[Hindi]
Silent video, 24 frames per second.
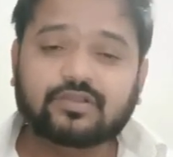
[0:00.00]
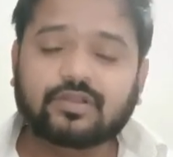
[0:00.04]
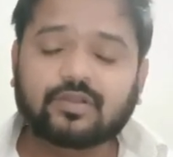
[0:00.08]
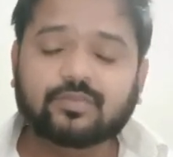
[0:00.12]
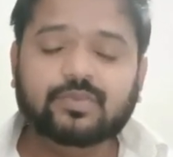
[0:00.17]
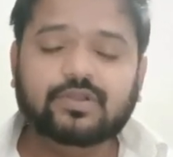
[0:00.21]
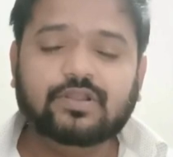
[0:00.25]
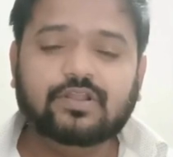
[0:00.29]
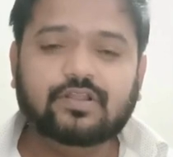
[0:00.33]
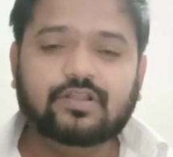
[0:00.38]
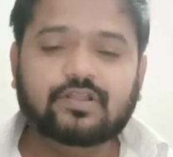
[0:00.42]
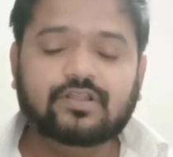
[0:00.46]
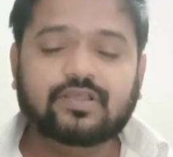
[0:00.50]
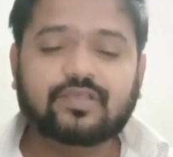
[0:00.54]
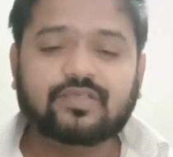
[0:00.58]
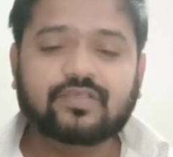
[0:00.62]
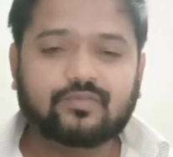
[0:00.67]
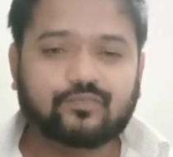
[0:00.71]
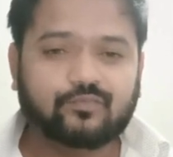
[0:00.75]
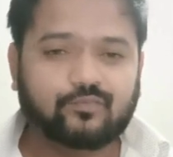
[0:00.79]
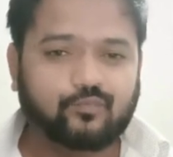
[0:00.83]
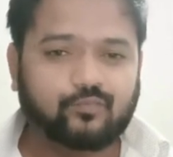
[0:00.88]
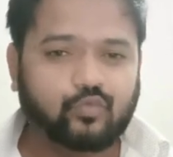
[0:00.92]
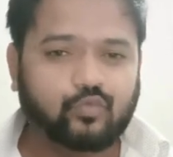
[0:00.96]
टर्मिनल
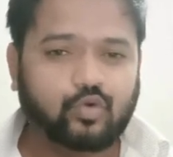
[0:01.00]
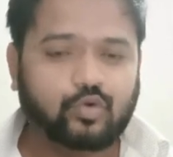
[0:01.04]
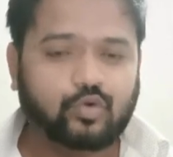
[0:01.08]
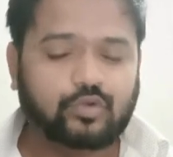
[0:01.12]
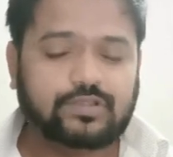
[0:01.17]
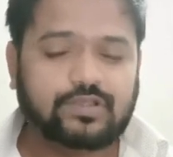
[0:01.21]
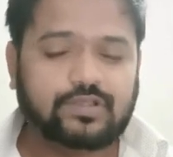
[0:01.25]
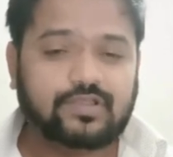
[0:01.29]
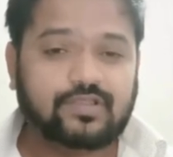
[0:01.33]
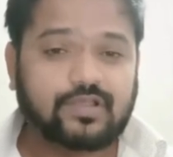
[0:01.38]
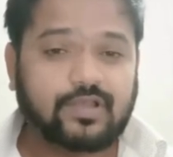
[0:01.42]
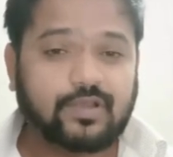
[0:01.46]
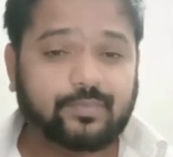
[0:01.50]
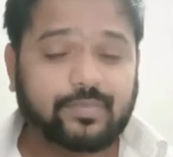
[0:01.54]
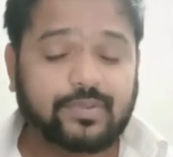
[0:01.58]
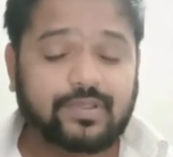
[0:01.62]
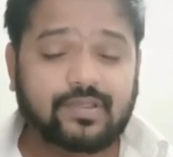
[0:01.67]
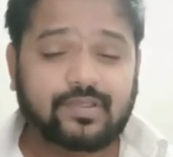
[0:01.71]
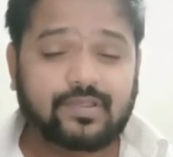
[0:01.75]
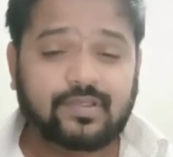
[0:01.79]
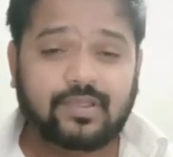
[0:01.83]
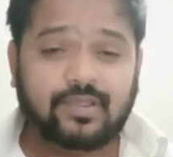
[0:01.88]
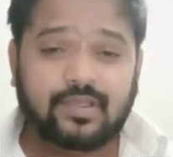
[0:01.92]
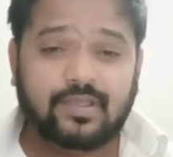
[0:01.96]
इलनेस वो होता है जहाँ
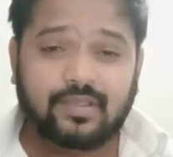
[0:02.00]
पे